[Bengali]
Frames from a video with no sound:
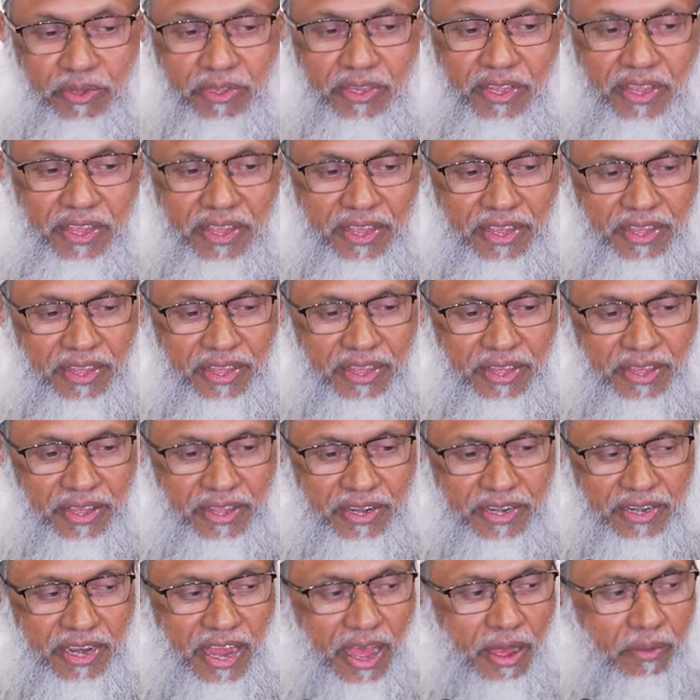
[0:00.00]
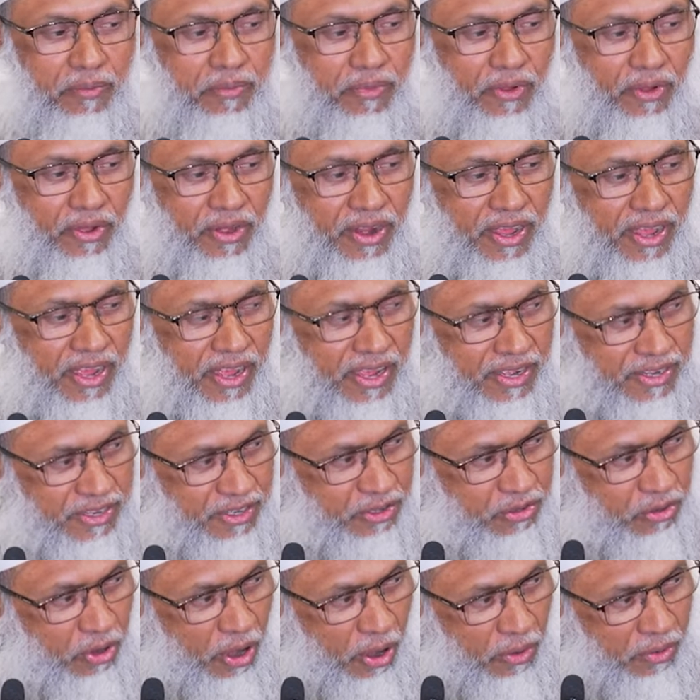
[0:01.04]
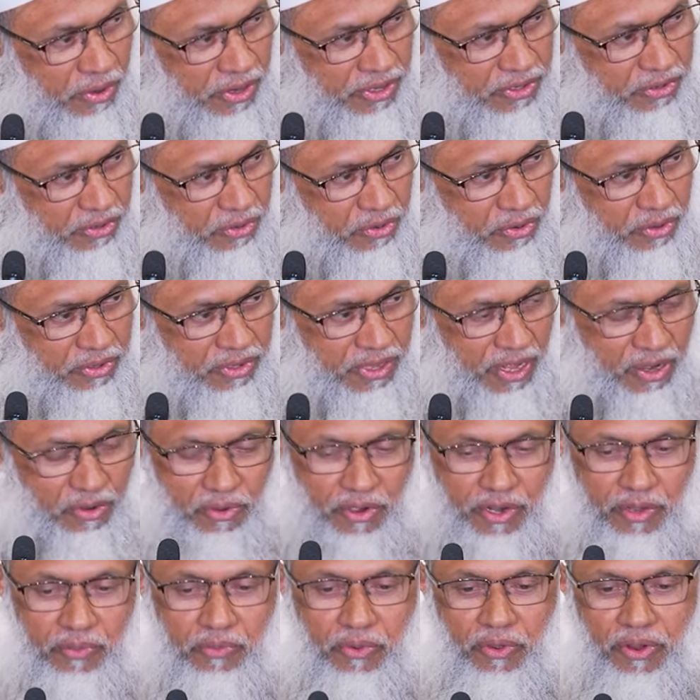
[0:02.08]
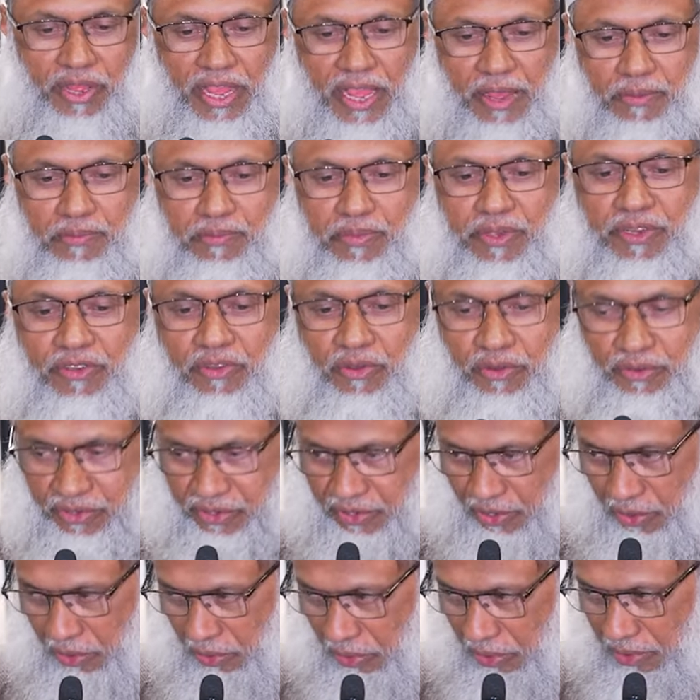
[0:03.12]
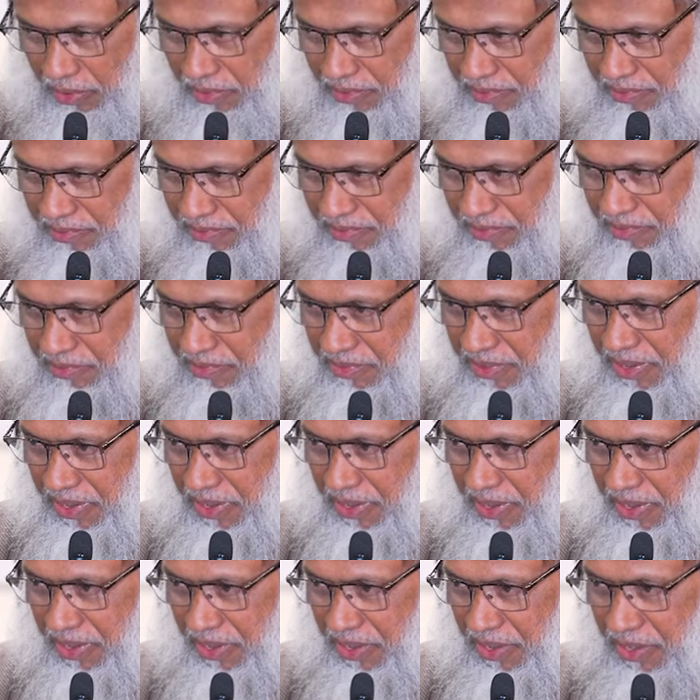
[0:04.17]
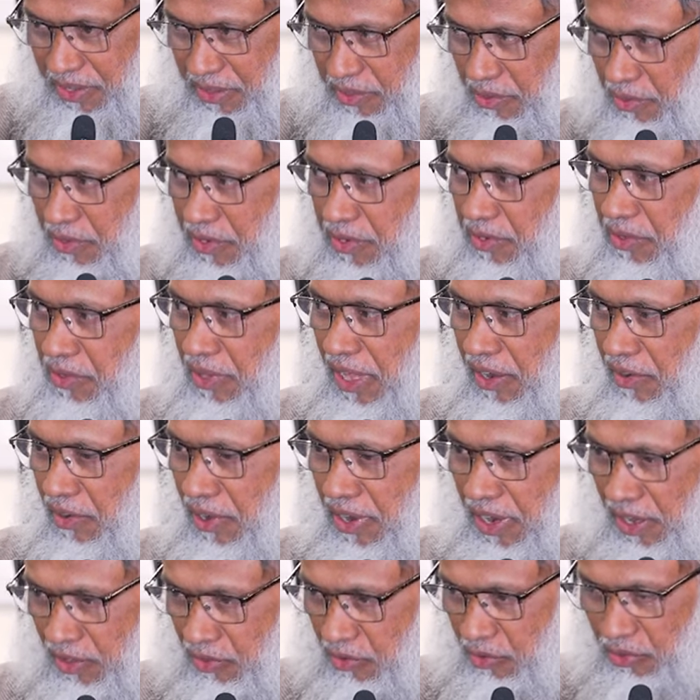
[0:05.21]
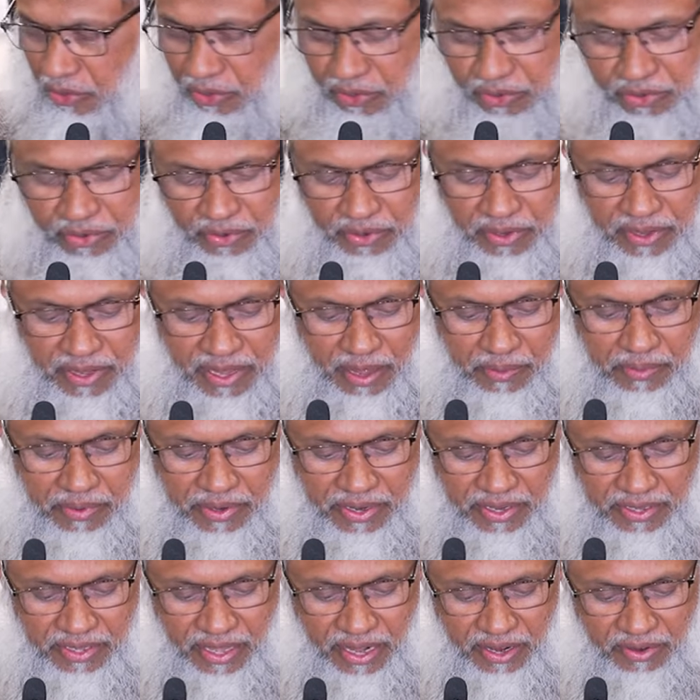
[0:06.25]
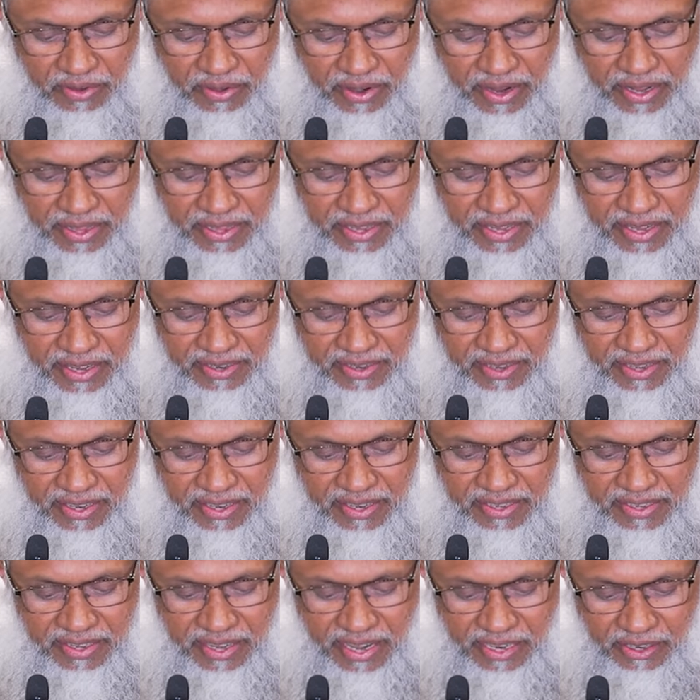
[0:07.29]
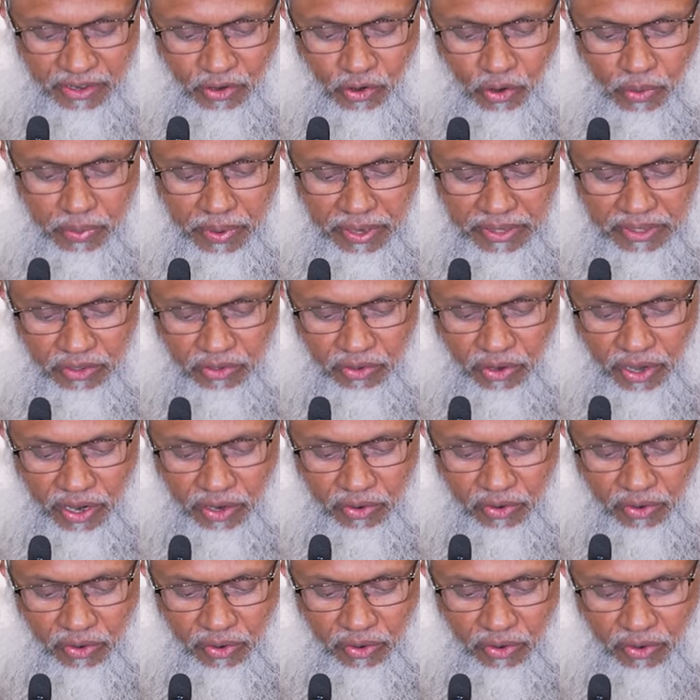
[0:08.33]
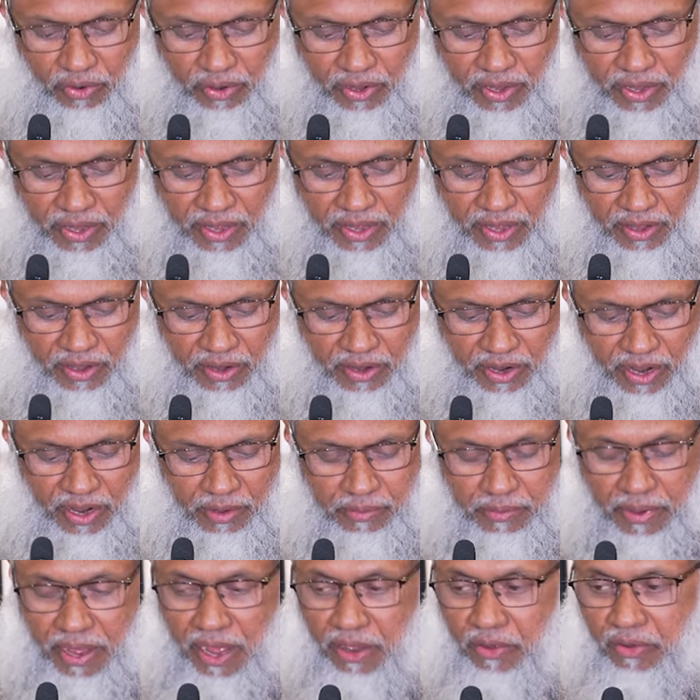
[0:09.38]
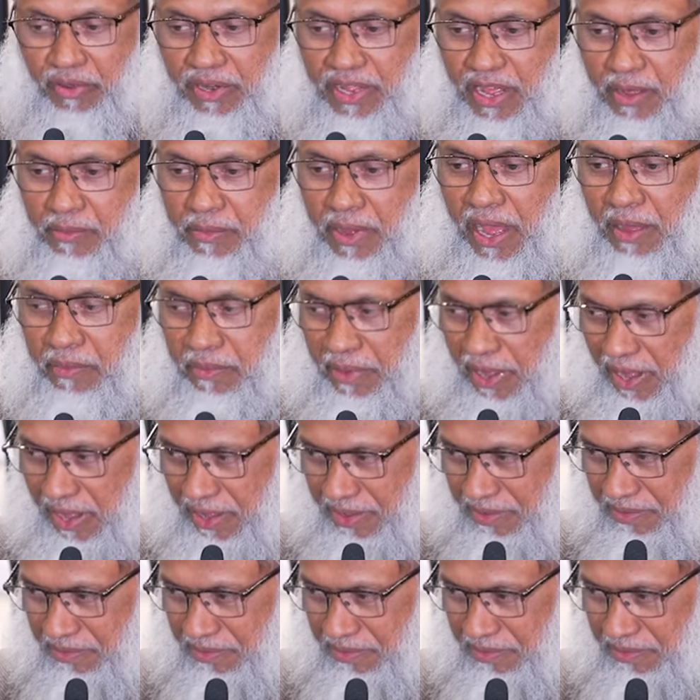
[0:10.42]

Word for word: মধ্যে নাম করা কিছু হওয়ার জন্য তার অনেক বড় অ্যাম্বিশন ছিল তো কিছু দান খরাত করতো এবং এই দান খরাত দিয়ে সে নিজে একটা উপাধি জোগাড় করলো রাহমানুল মামা